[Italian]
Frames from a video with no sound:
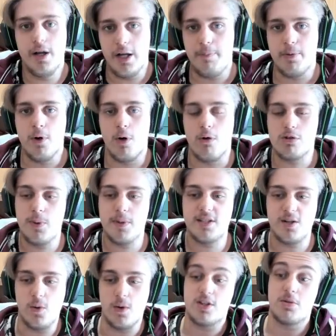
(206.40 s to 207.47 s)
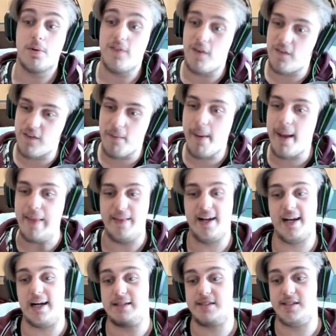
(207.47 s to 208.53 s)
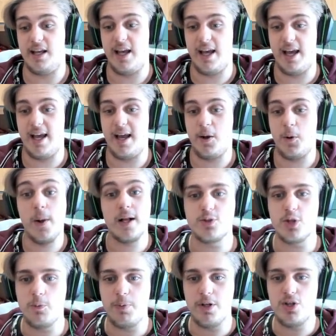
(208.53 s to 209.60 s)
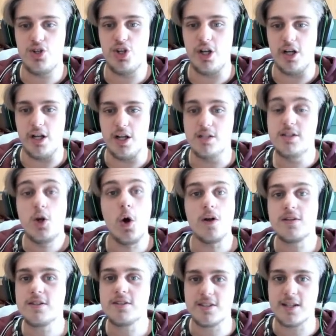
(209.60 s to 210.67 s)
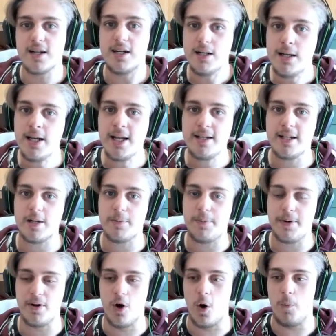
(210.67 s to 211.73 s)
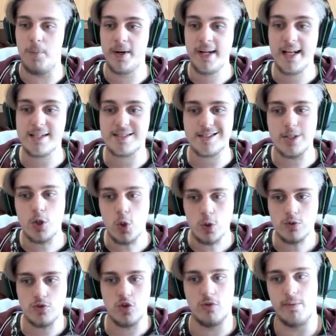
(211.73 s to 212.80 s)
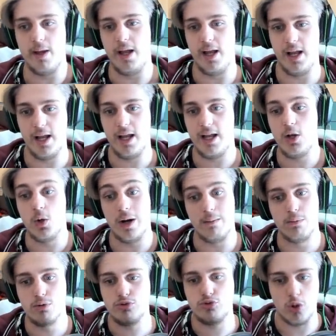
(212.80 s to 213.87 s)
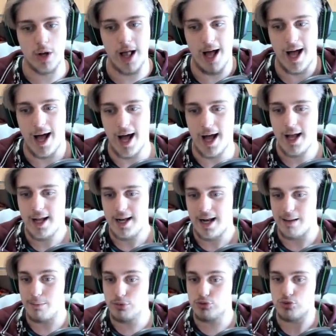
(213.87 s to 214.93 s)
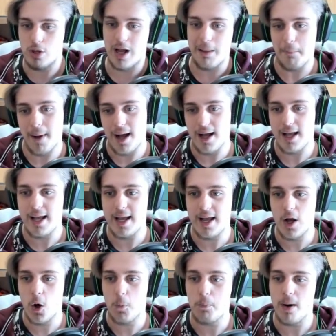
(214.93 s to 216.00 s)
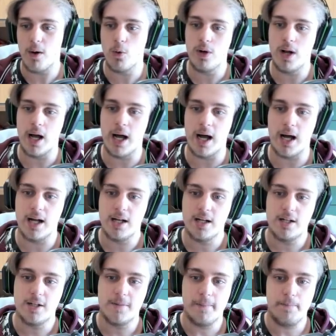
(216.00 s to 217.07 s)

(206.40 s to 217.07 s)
rip go, spezziamo 4, va, va bene ragazzi, eh, questo è il PG, di cosa sarà il leader però? Perché secondo me, io la butto là, la butto là, ma eh, ho paura...